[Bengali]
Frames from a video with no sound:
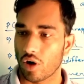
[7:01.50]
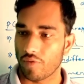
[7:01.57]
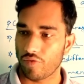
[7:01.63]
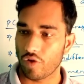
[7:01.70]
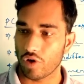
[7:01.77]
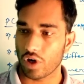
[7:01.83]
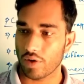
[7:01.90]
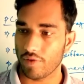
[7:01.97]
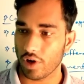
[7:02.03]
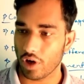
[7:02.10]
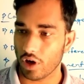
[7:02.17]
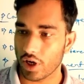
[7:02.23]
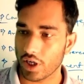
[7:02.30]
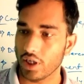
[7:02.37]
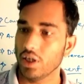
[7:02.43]
কমফোর্টেবল
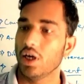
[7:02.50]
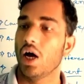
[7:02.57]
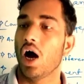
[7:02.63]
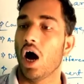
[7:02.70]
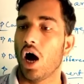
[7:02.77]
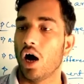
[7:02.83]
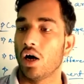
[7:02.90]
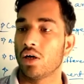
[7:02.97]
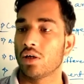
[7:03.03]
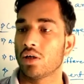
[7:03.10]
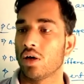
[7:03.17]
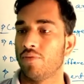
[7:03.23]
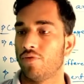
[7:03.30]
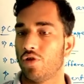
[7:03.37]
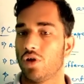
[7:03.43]
হয়
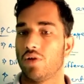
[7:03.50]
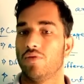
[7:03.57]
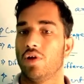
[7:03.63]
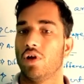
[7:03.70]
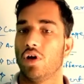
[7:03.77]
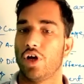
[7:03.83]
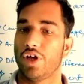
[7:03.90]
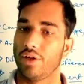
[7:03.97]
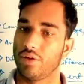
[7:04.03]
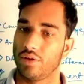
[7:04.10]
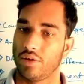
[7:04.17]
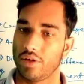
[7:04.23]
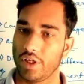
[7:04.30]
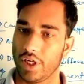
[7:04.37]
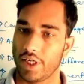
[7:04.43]
আনকমফোর্টেবল হয়
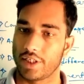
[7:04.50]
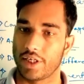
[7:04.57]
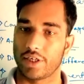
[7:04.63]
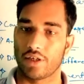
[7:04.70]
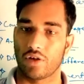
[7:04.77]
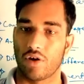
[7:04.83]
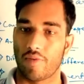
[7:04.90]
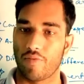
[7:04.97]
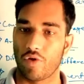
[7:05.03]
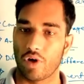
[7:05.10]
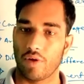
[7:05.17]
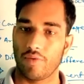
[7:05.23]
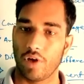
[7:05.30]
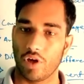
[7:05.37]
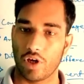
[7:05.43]
ঠিক আছে
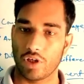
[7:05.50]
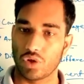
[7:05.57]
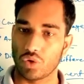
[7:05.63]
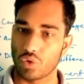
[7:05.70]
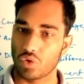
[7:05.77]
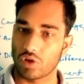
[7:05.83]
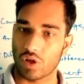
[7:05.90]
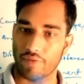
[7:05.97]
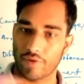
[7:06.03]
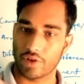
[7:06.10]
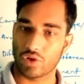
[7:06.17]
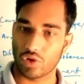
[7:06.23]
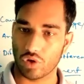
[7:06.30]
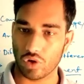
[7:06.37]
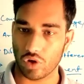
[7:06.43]
কমফোর্টেবল হয় শুধু
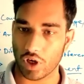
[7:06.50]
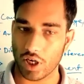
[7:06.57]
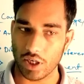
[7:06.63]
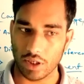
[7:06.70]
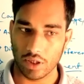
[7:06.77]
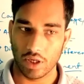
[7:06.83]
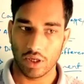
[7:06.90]
সাফিক্স যোগ করে